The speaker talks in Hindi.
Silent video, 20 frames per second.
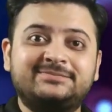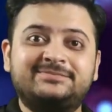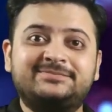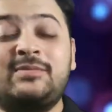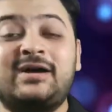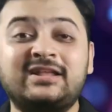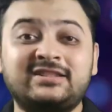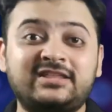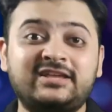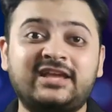
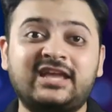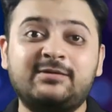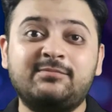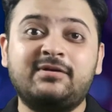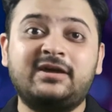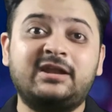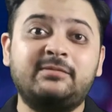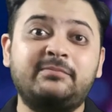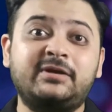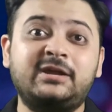अब आते हैं
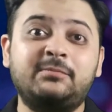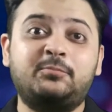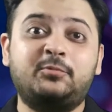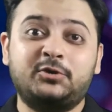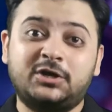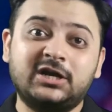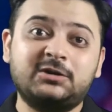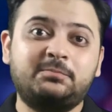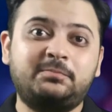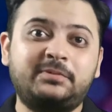हमारे मेन
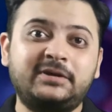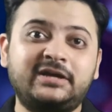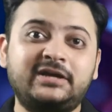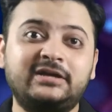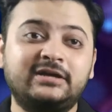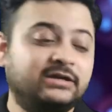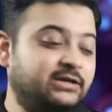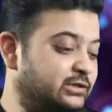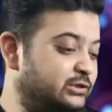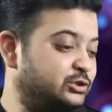प्रोडक्ट पे
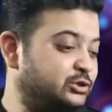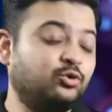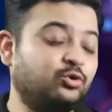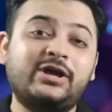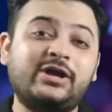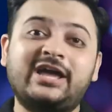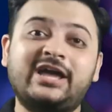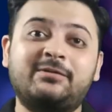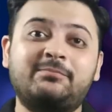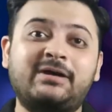जो
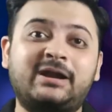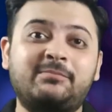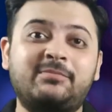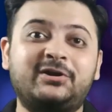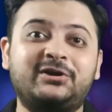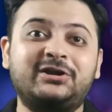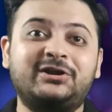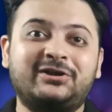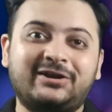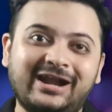है एक
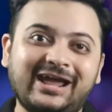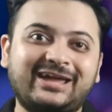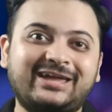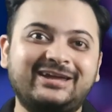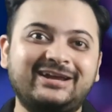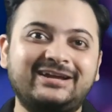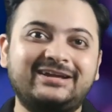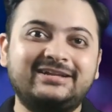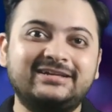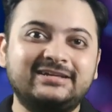बैडमिंटन
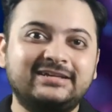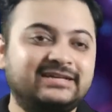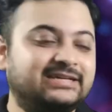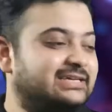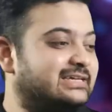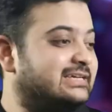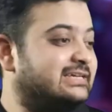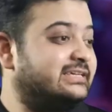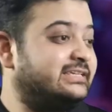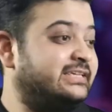
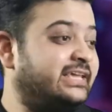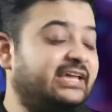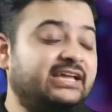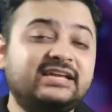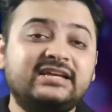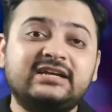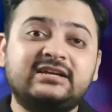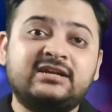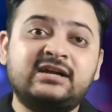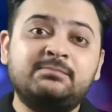रैकेट ये
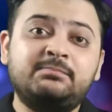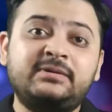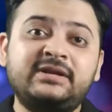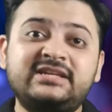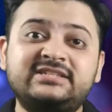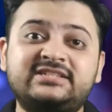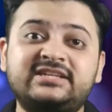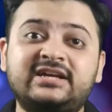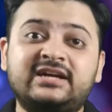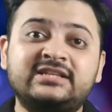कंपनी
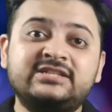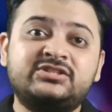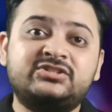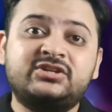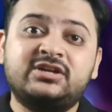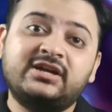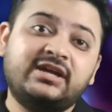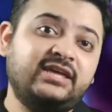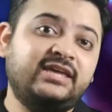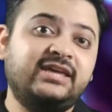से
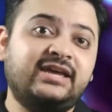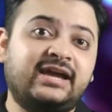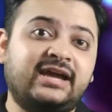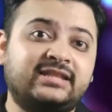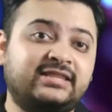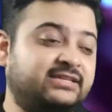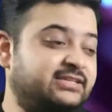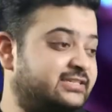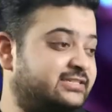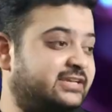अनस्ट्रंग ही आया
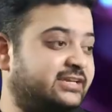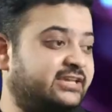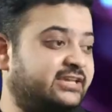था जैसा